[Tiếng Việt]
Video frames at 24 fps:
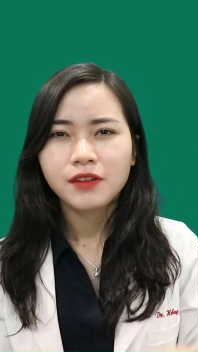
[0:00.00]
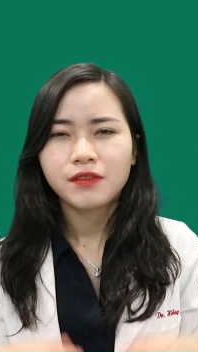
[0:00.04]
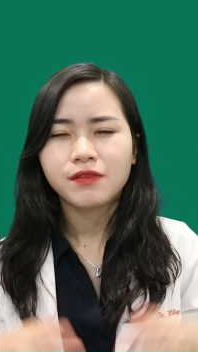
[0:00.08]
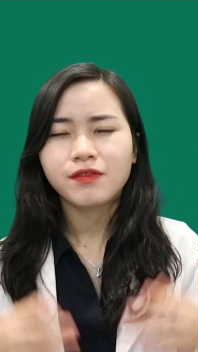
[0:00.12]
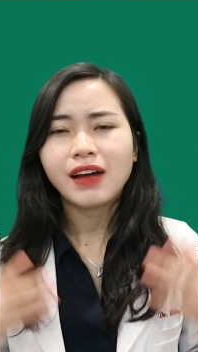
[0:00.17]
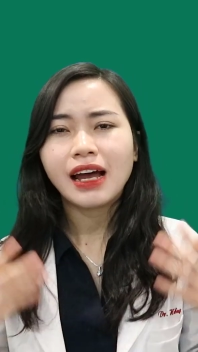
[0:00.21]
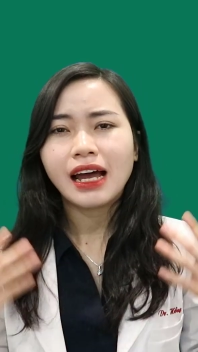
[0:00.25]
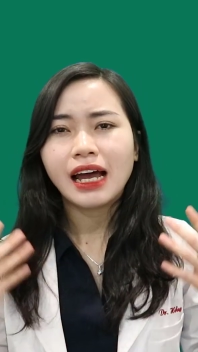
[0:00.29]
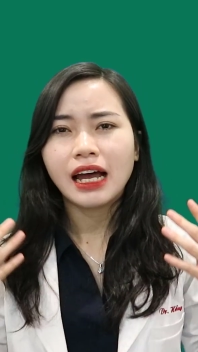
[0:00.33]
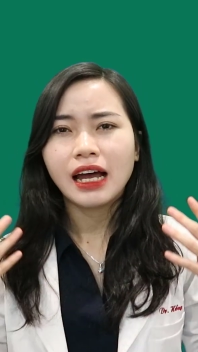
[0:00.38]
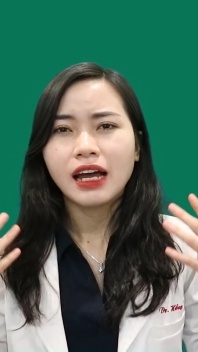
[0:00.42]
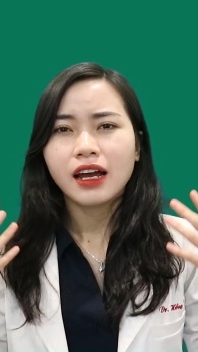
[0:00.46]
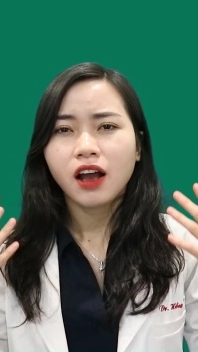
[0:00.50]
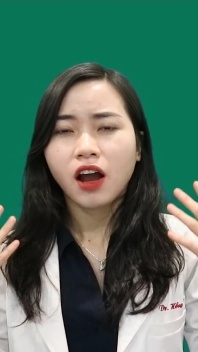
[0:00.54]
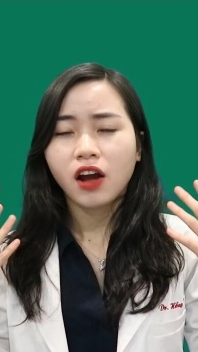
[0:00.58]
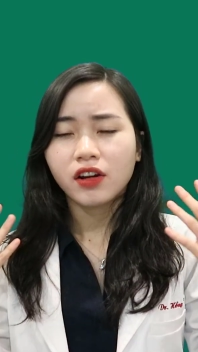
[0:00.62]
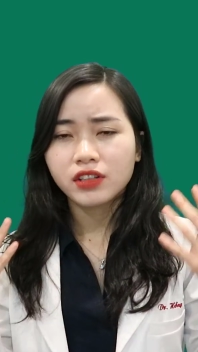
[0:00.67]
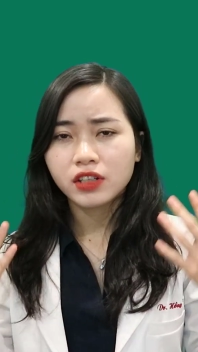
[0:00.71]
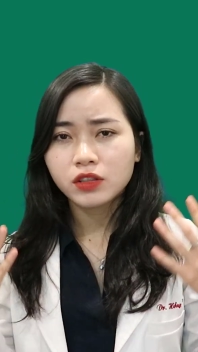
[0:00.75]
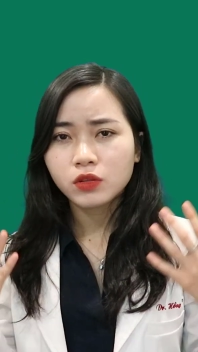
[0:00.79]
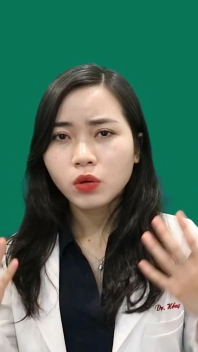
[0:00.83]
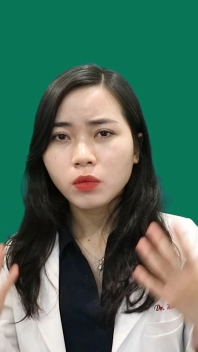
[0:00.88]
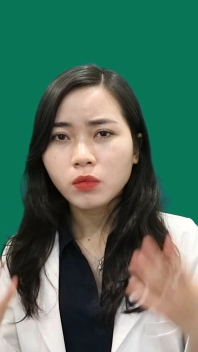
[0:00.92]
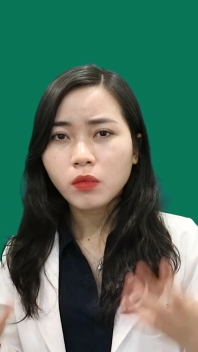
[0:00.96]
Và có
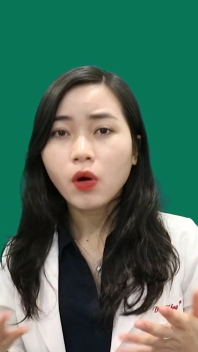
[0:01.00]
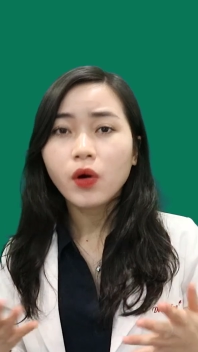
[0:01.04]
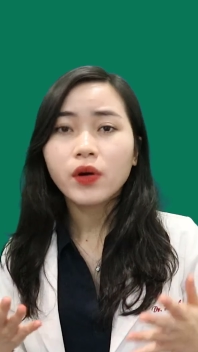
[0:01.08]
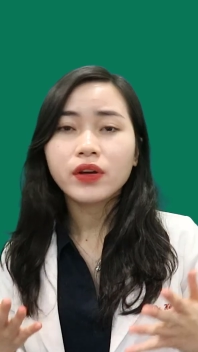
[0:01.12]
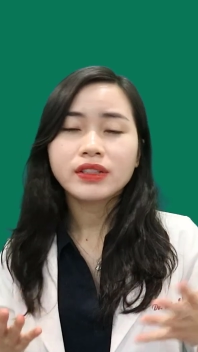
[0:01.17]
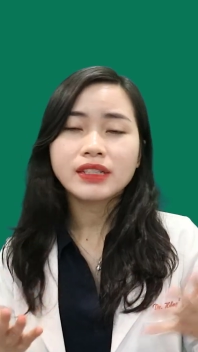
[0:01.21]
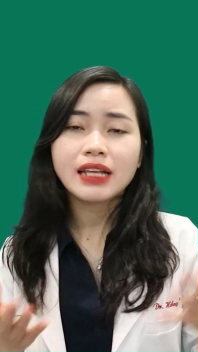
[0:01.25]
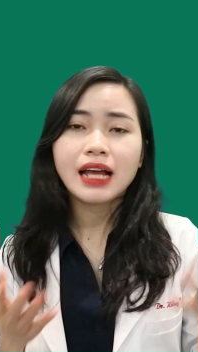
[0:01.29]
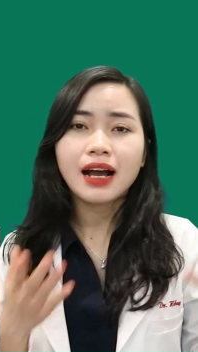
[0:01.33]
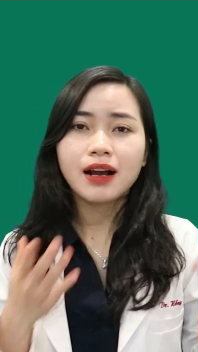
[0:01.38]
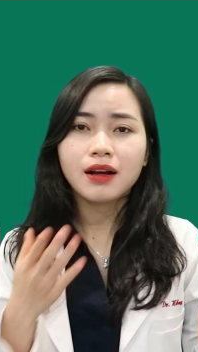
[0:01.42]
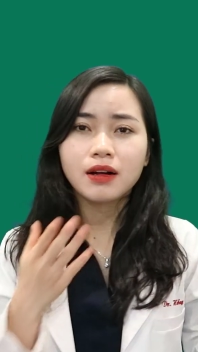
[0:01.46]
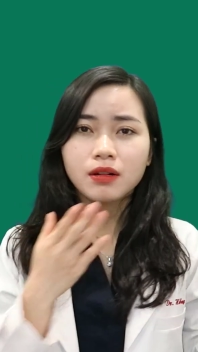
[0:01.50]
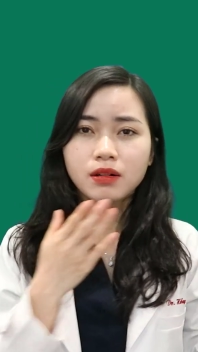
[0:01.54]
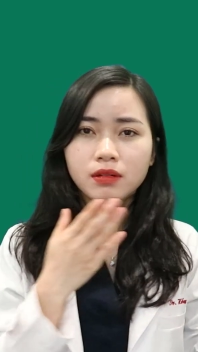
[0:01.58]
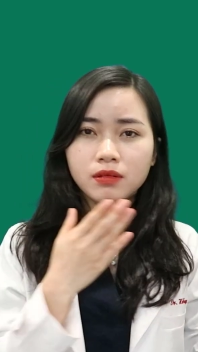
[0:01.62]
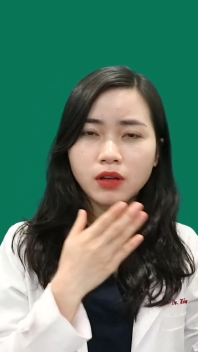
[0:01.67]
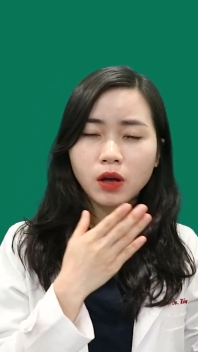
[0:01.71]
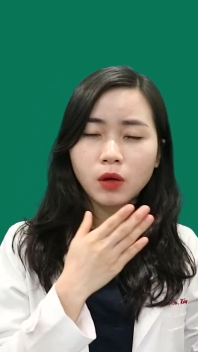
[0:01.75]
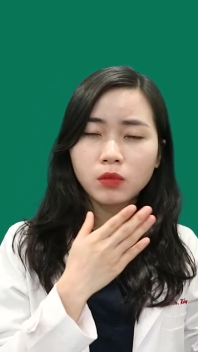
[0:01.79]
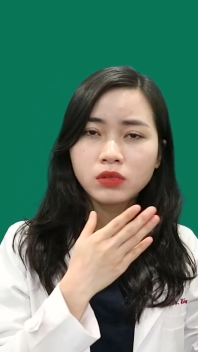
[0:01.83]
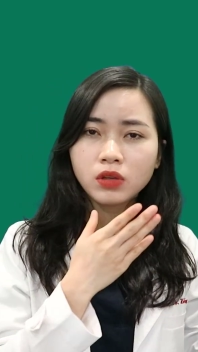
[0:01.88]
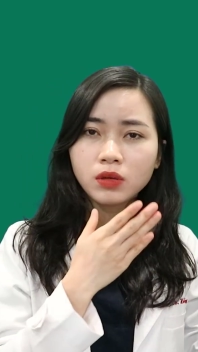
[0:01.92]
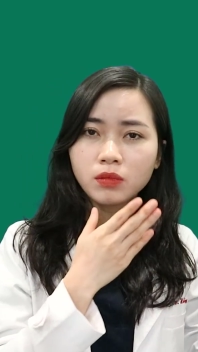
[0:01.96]
những thuốc bôi dạng
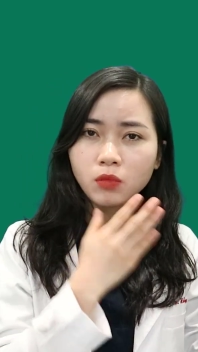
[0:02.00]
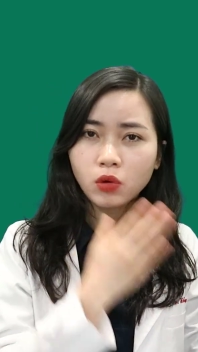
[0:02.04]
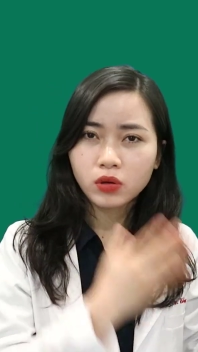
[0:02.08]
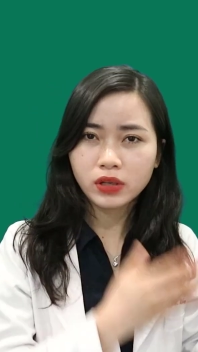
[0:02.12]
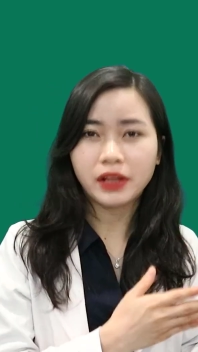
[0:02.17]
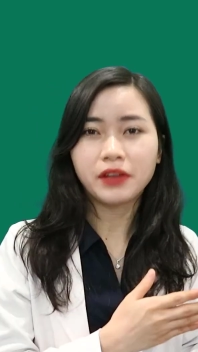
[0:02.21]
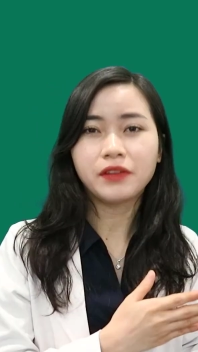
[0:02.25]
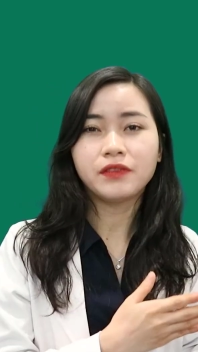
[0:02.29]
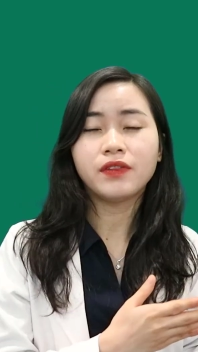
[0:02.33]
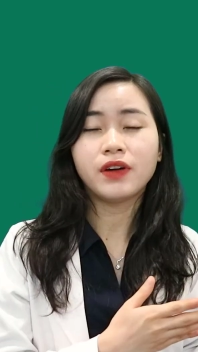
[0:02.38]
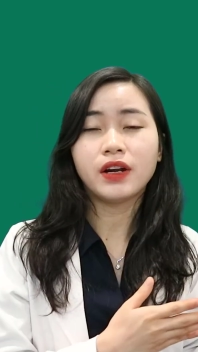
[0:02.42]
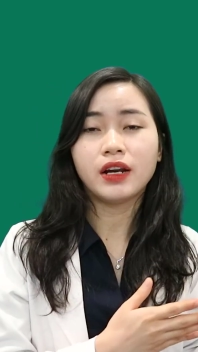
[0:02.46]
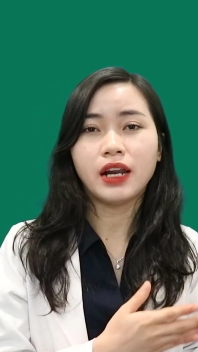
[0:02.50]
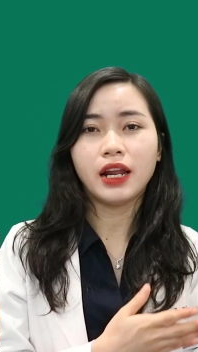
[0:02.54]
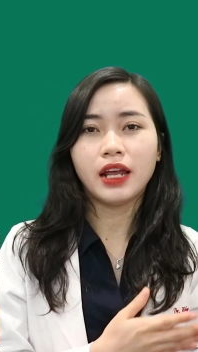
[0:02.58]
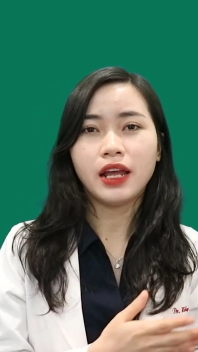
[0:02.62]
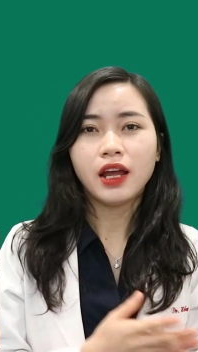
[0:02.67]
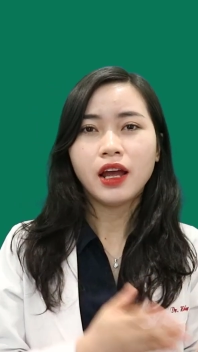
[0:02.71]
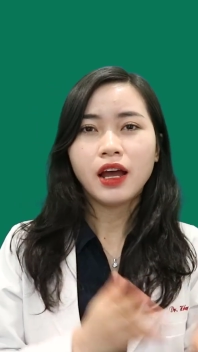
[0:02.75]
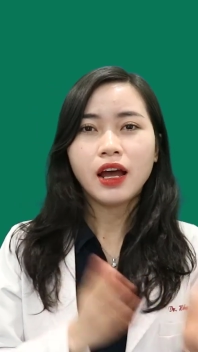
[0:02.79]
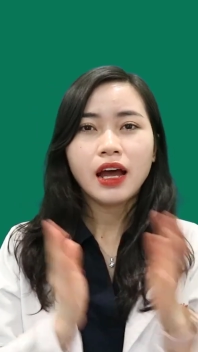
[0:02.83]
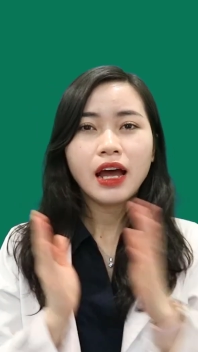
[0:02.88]
công thức một thành phần này,